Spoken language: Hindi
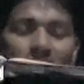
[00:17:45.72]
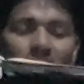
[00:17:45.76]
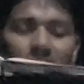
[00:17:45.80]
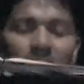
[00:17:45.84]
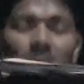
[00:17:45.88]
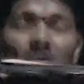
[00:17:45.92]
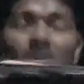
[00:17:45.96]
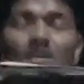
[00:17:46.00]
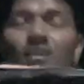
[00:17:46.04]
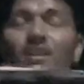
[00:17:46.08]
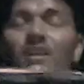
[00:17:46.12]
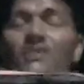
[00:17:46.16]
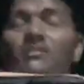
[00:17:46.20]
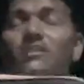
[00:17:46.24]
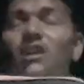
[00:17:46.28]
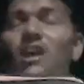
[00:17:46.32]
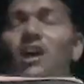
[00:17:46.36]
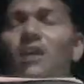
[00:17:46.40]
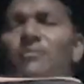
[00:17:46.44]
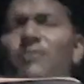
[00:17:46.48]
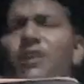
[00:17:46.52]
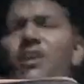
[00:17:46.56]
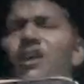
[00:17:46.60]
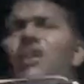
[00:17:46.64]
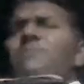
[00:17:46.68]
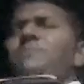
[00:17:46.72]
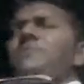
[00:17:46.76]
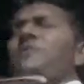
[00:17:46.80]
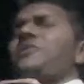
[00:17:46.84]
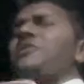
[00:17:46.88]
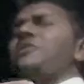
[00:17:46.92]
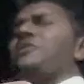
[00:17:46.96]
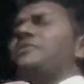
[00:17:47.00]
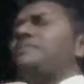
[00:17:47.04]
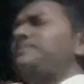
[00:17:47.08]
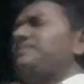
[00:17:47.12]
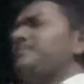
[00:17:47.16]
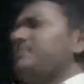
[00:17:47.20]
है कहता हमें भी
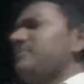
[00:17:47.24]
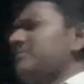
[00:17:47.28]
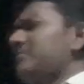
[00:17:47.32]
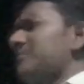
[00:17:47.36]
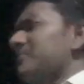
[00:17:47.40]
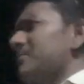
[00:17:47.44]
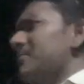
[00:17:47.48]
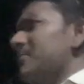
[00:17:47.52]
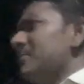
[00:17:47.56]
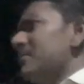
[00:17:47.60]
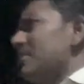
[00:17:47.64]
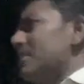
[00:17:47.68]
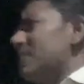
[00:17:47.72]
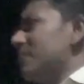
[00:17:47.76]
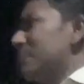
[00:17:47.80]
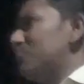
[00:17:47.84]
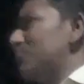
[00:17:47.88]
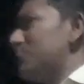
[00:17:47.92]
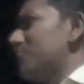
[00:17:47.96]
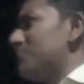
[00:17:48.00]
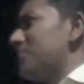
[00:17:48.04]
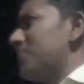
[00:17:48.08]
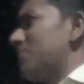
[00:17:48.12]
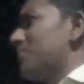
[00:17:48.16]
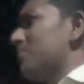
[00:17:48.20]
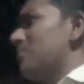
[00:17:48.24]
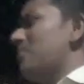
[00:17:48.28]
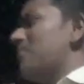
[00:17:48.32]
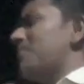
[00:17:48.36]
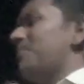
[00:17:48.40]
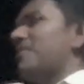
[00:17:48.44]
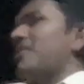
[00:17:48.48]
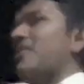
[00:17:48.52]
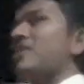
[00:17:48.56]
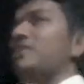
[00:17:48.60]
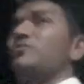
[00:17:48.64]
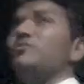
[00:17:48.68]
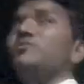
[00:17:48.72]
दूसरे को
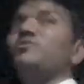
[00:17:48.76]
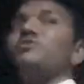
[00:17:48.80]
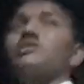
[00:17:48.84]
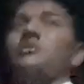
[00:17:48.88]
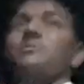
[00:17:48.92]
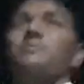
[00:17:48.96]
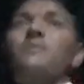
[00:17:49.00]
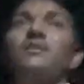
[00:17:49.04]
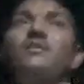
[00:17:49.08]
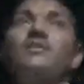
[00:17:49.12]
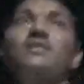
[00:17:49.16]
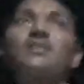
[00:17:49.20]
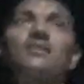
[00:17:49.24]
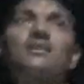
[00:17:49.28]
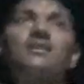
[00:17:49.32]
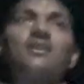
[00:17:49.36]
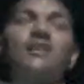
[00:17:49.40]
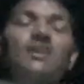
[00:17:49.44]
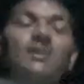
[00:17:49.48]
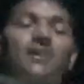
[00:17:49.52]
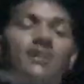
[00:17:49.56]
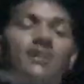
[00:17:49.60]
अपराध को क्षमा करना